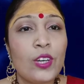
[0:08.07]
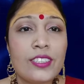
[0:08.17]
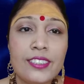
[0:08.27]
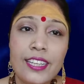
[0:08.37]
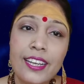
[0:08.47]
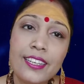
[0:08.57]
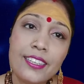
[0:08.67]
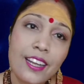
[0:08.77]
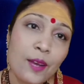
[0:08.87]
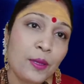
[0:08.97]
वह
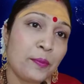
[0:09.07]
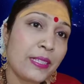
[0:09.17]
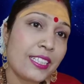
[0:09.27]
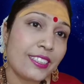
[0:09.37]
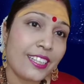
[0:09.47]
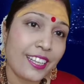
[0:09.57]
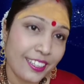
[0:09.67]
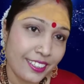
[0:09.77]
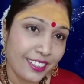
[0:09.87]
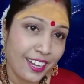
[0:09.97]
देखना भी पसंद
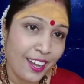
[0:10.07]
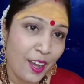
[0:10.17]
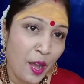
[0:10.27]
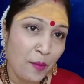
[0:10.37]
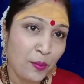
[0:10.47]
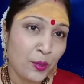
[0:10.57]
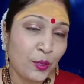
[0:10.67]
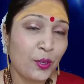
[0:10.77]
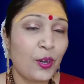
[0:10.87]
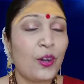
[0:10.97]
नहीं कर रहा
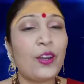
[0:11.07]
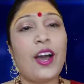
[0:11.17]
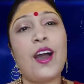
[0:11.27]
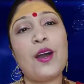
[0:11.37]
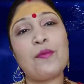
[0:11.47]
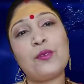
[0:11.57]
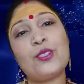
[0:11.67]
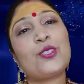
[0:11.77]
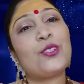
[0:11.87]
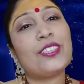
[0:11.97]
आपको और आप
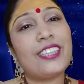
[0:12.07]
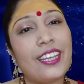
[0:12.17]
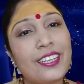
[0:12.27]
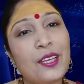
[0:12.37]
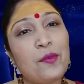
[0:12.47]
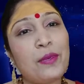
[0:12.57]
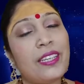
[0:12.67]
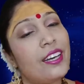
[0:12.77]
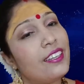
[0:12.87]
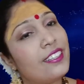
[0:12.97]
उसको देखे
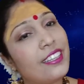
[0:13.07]
बिना